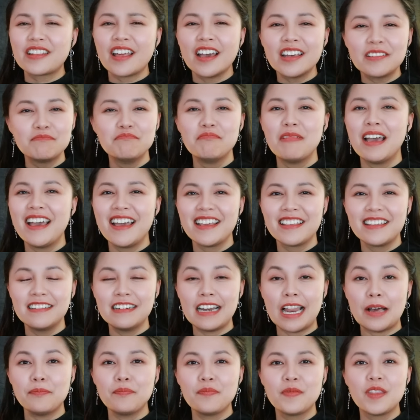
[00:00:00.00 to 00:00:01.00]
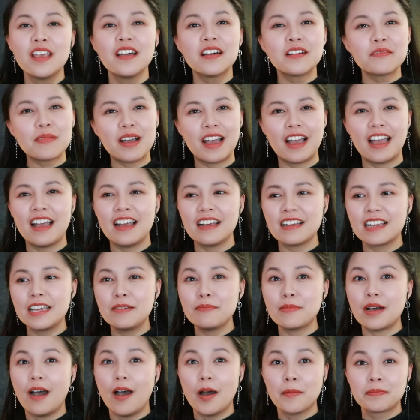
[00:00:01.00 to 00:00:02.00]
thích mê dữ lắm nhưng mà
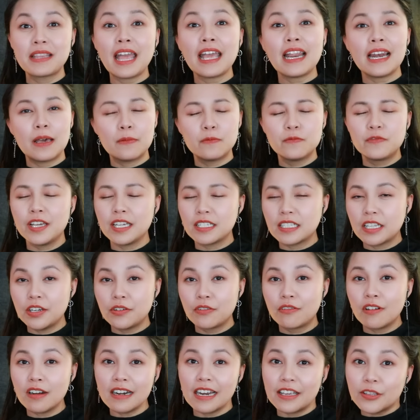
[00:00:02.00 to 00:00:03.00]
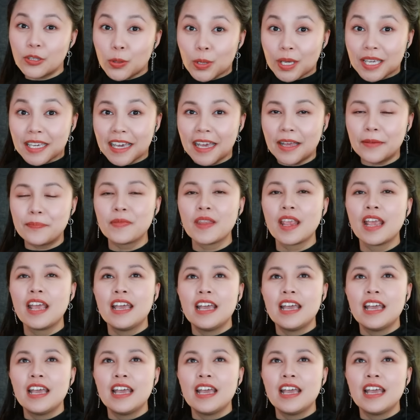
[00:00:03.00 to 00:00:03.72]
khi mà hợp tác làm việc thì rất là chuyên nghiệp